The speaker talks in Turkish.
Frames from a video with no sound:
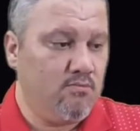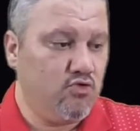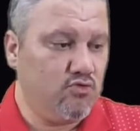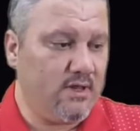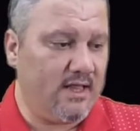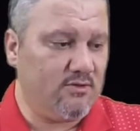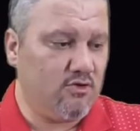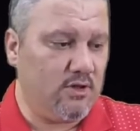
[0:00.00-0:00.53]

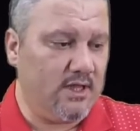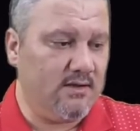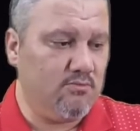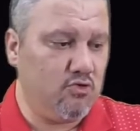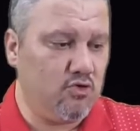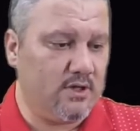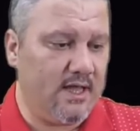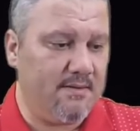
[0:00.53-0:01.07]
Bundan
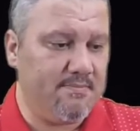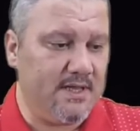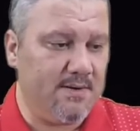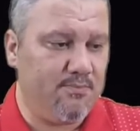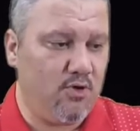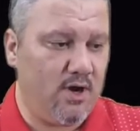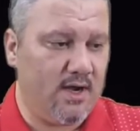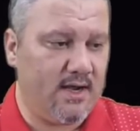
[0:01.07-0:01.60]
dolayı burada
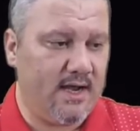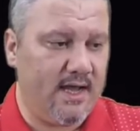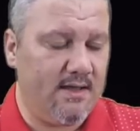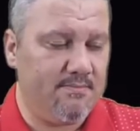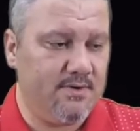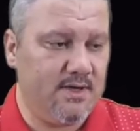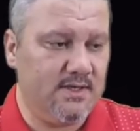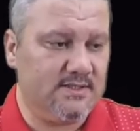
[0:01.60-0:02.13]
bir puan
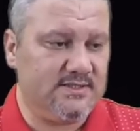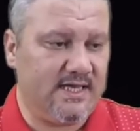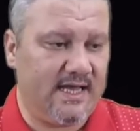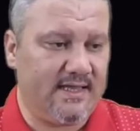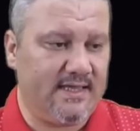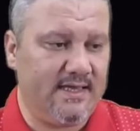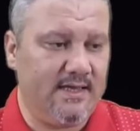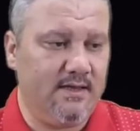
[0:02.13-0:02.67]
kaybı
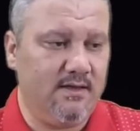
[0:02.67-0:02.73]
sanki